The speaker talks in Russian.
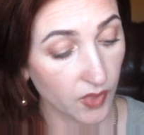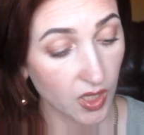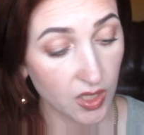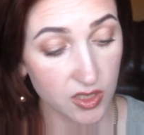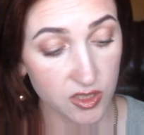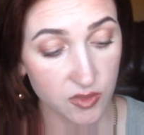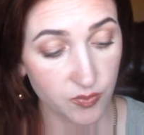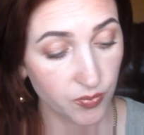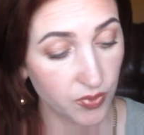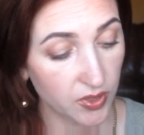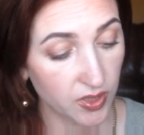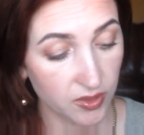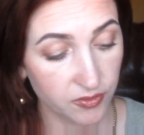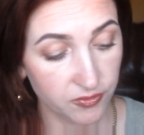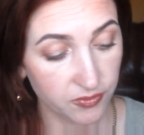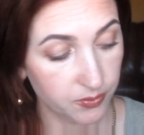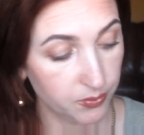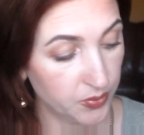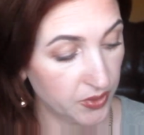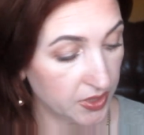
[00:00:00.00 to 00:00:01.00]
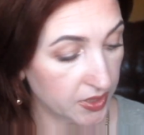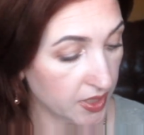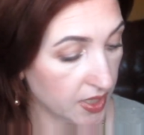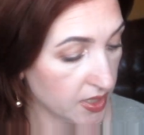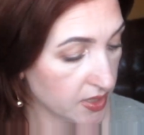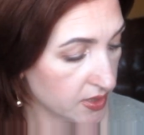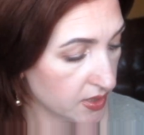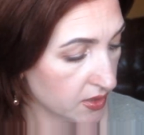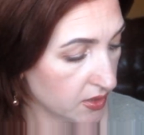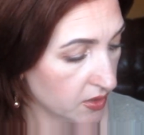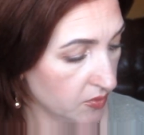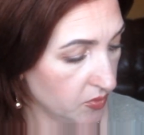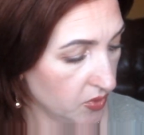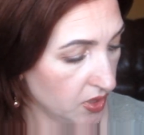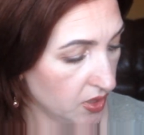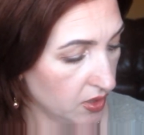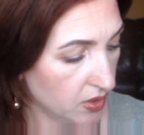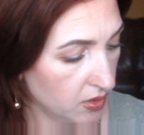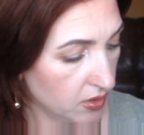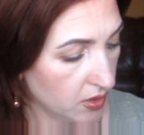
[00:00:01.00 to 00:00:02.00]
SPF 15
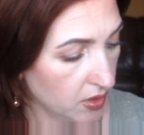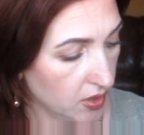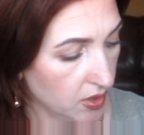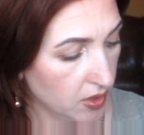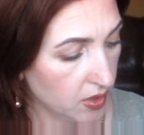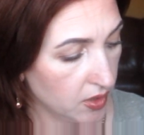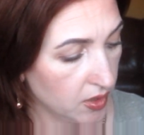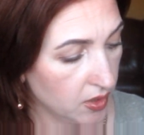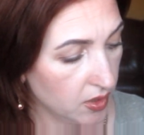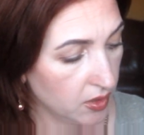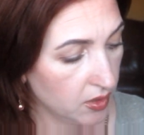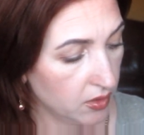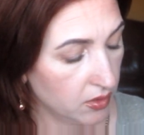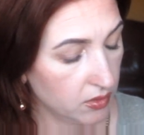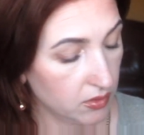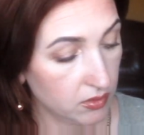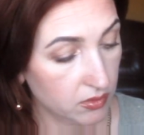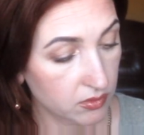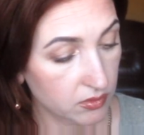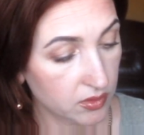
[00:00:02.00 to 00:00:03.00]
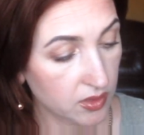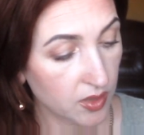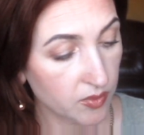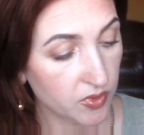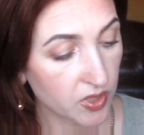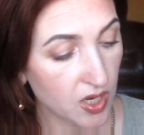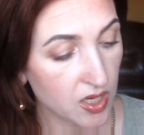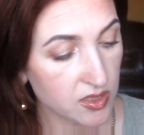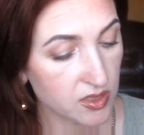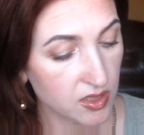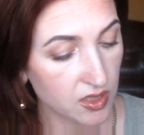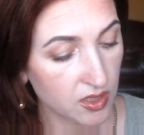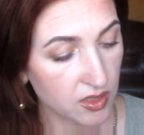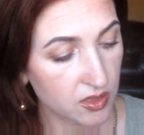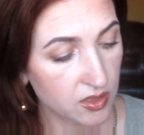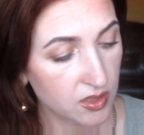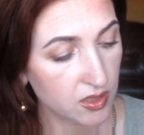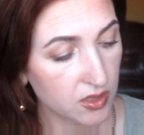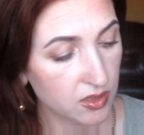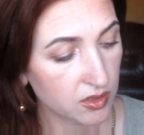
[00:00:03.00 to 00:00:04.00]
имеет. Э, там разные
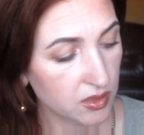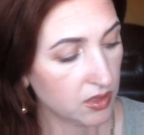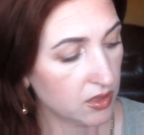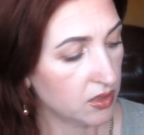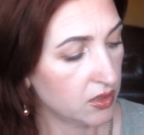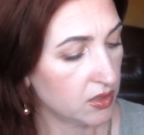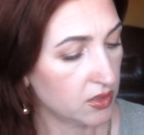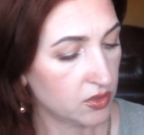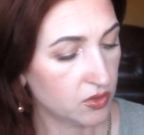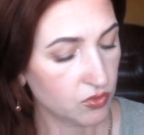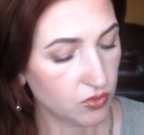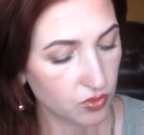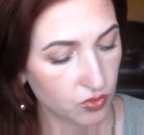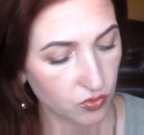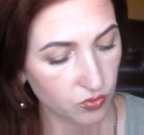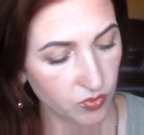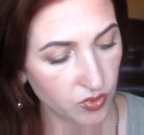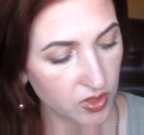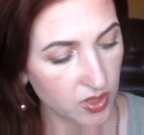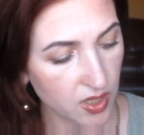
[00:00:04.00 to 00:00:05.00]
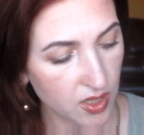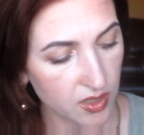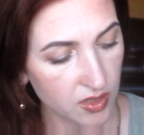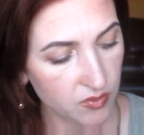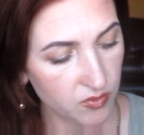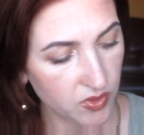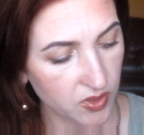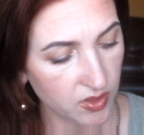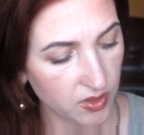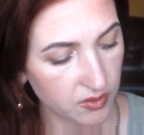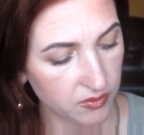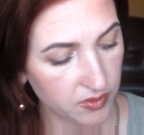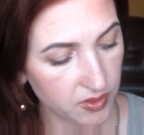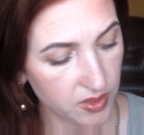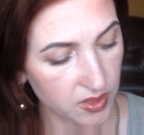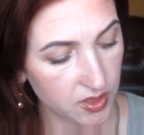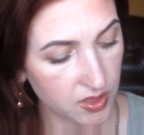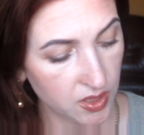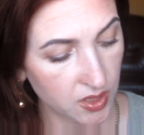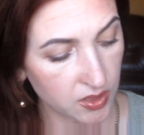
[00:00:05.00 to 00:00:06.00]
оттенки есть, но вот у меня именно в
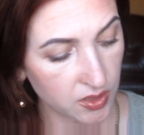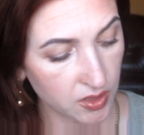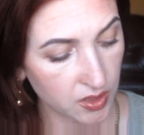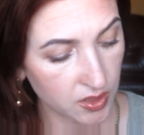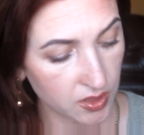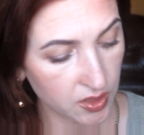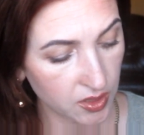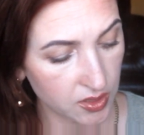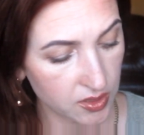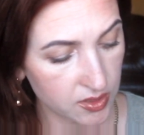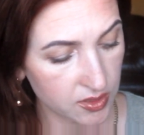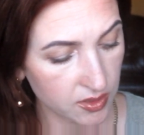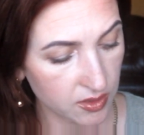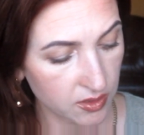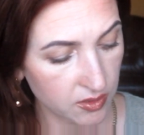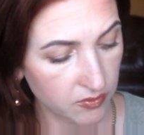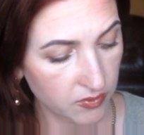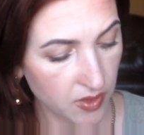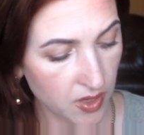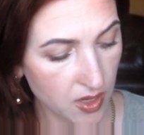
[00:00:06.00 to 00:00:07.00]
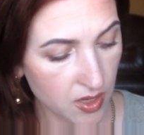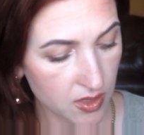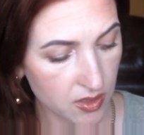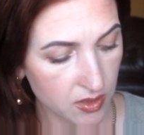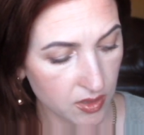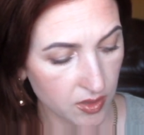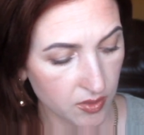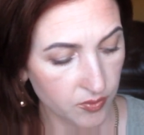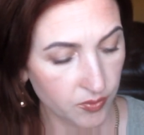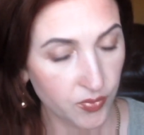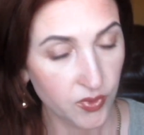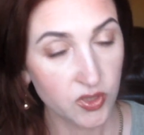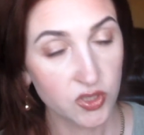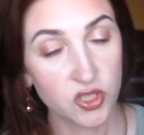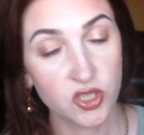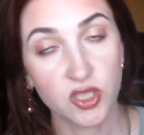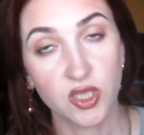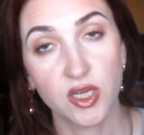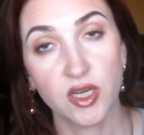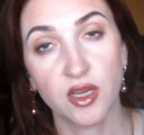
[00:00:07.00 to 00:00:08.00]
оттенке 32
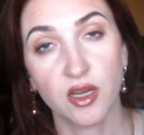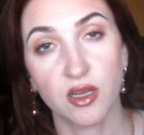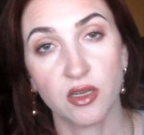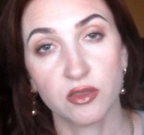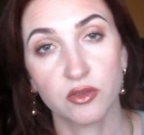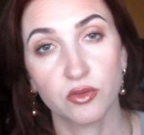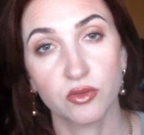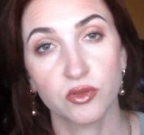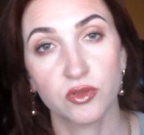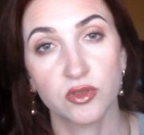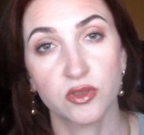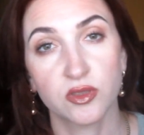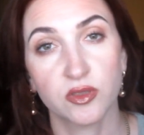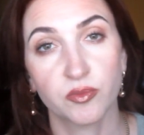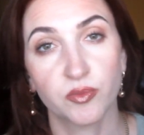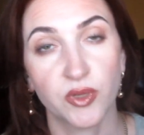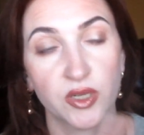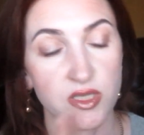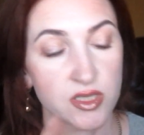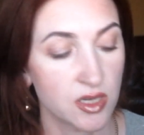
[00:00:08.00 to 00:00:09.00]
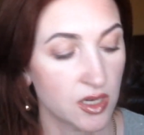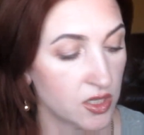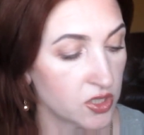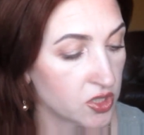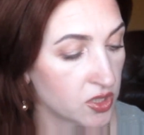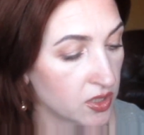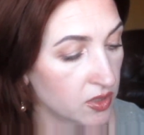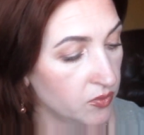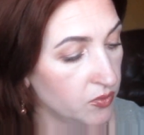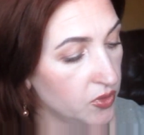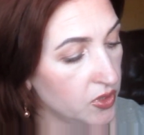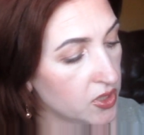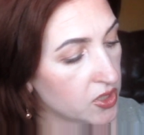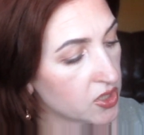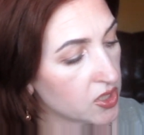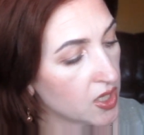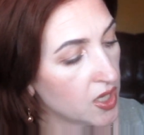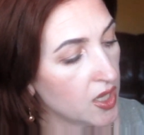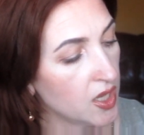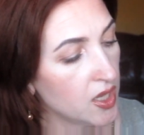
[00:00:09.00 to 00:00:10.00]
беж кляр, то есть прозрачный
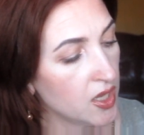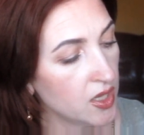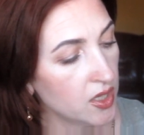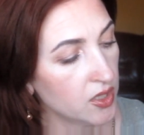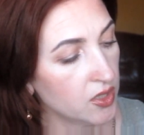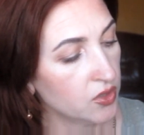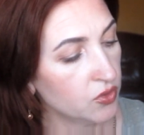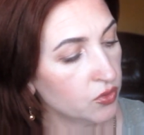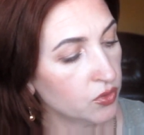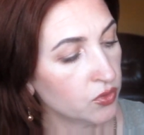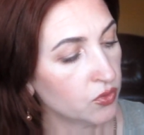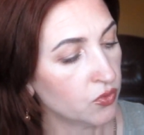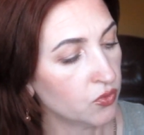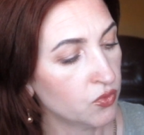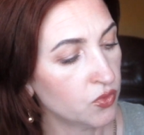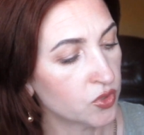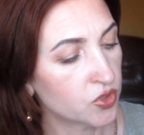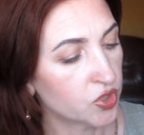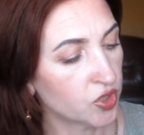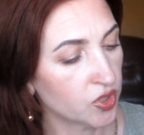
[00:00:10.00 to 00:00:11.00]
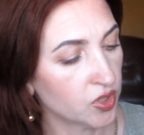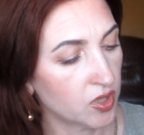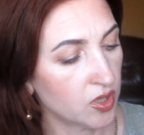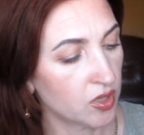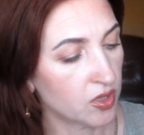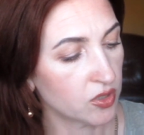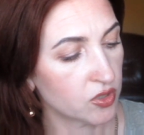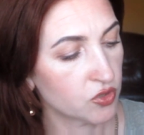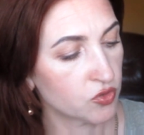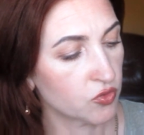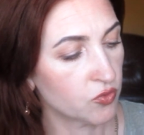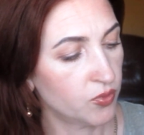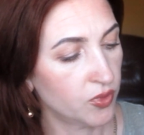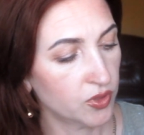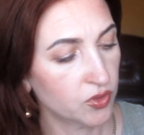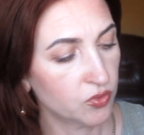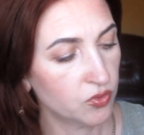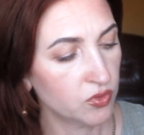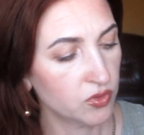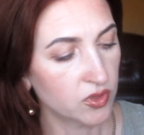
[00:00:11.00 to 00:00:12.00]
беж. И он очень хорошо
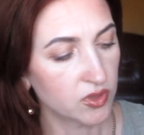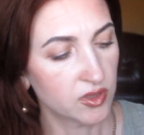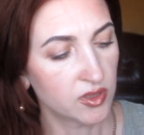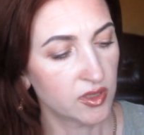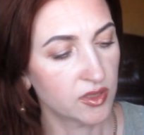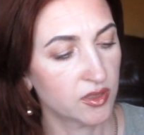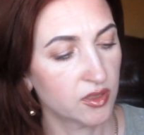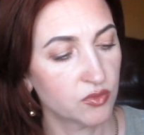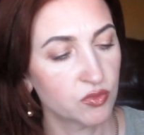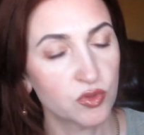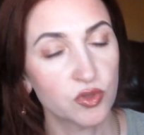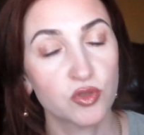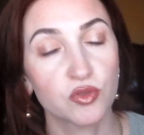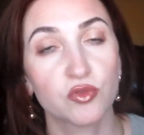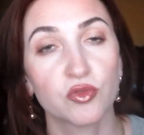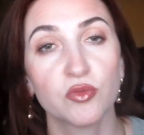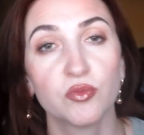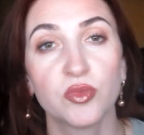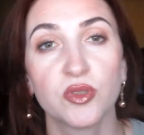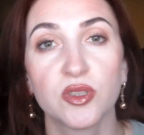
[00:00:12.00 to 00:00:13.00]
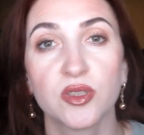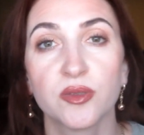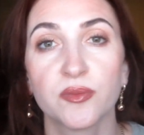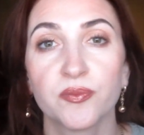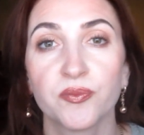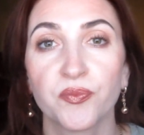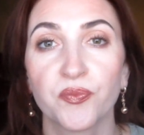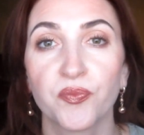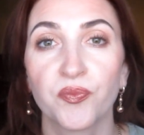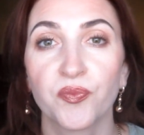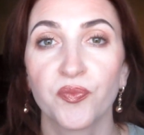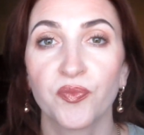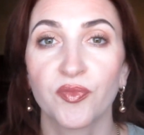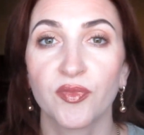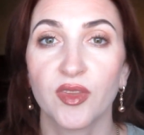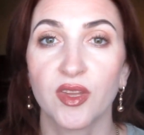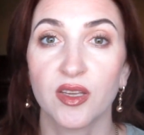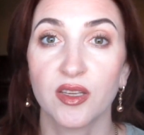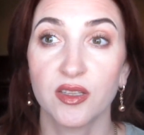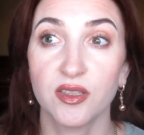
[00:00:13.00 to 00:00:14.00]
подходит для того, чтобы,
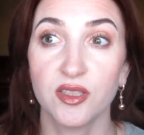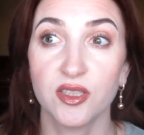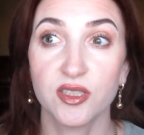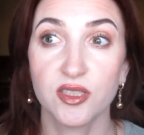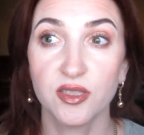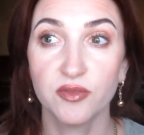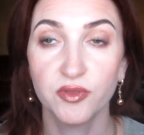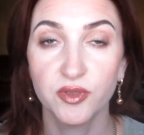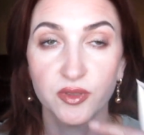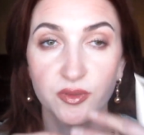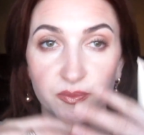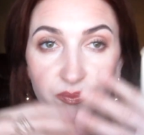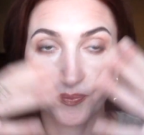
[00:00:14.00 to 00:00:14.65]
э, если вы,